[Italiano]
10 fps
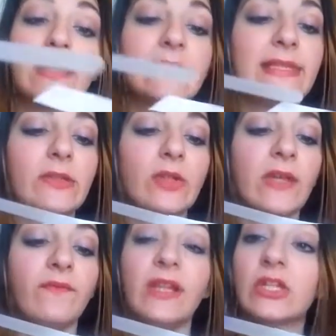Nel
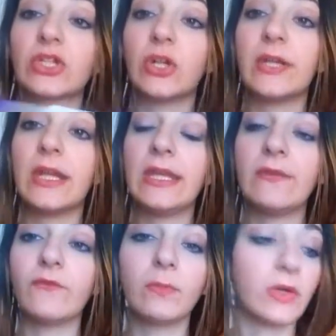sito che vi lascerò
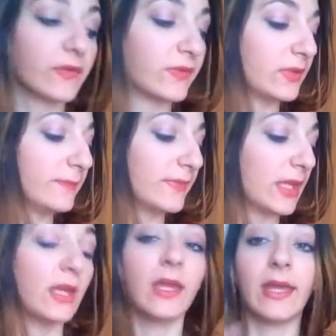nell'info box
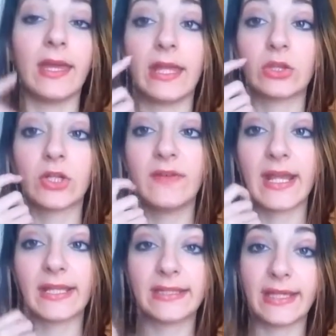eh,
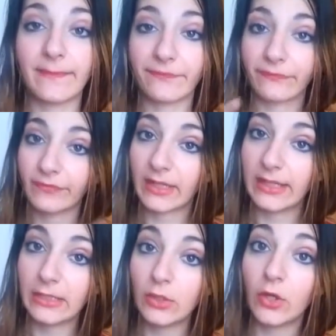troverete
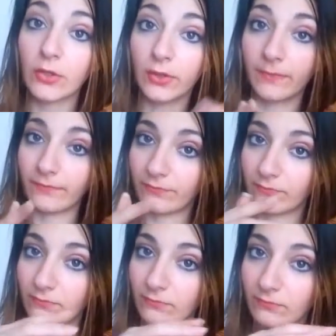il loro
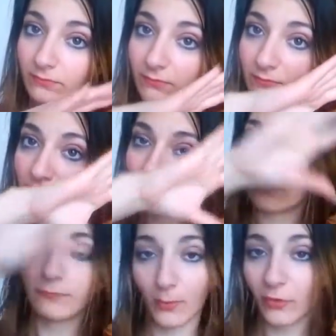
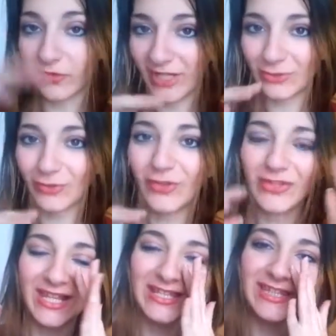proprio
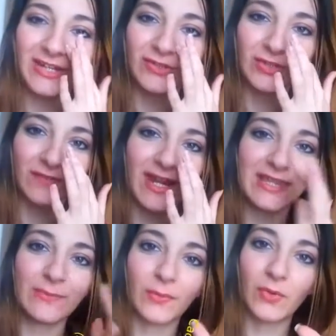sito, all'interno
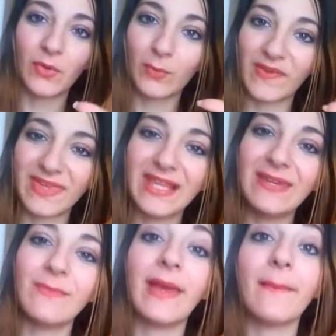troverete proprio queste
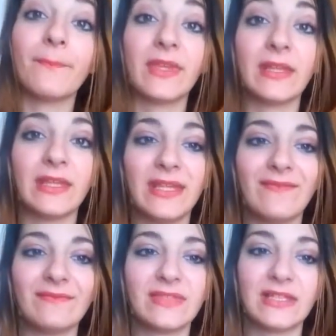lime
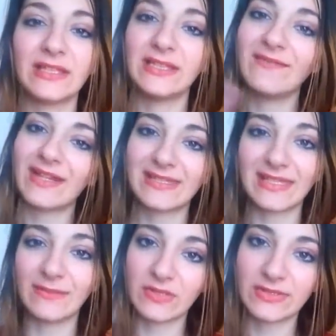in
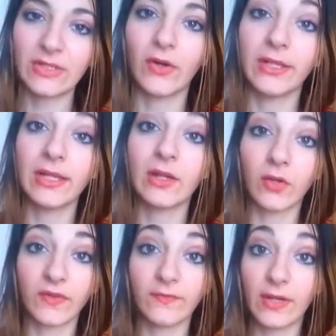diverse dimensioni,
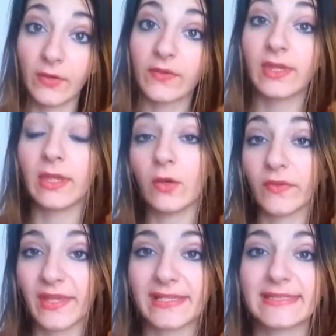con Swarovski
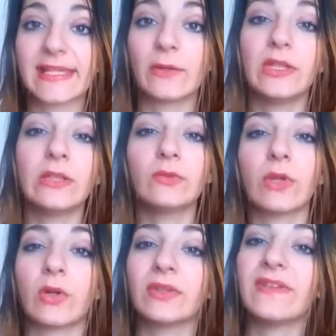o senza, o
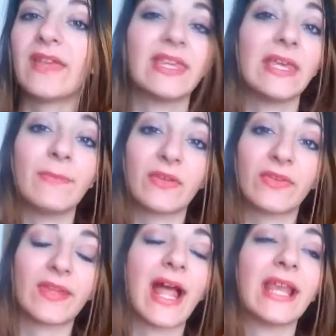addirittura con disegni
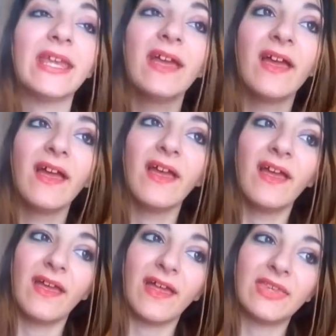personali,
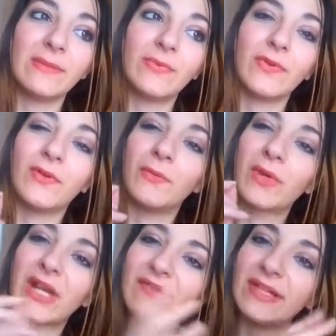eh, tipo
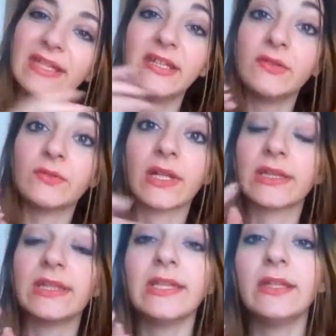un cavallino, un
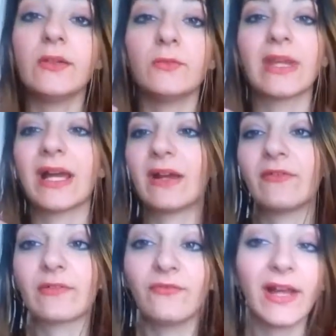gattino,
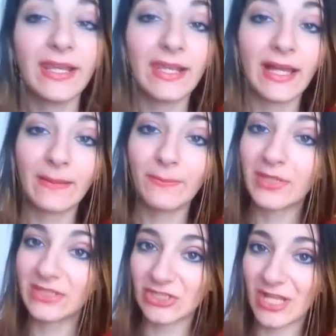una farfalla,
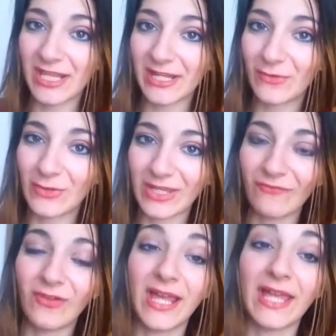potete scegliere quello
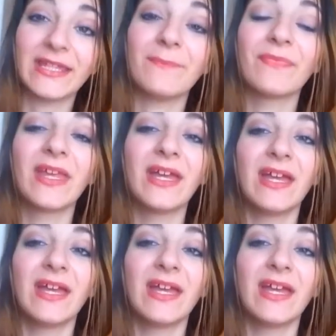che volete.